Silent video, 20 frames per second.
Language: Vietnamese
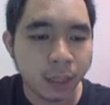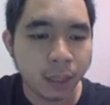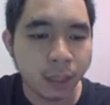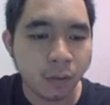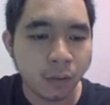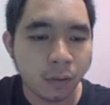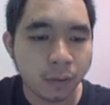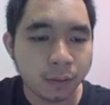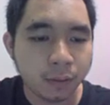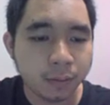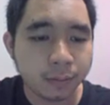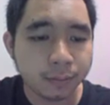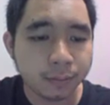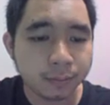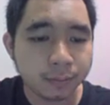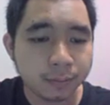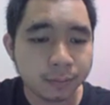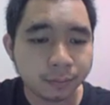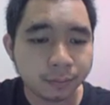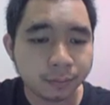menu
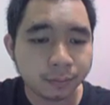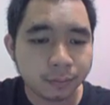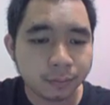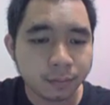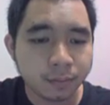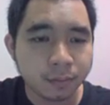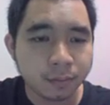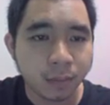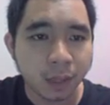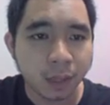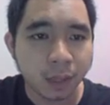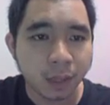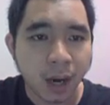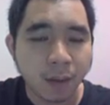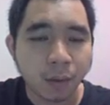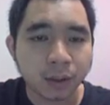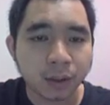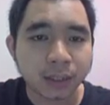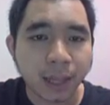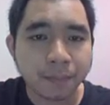mình
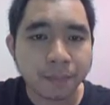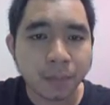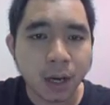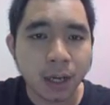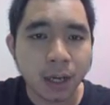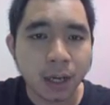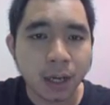mở một cái tab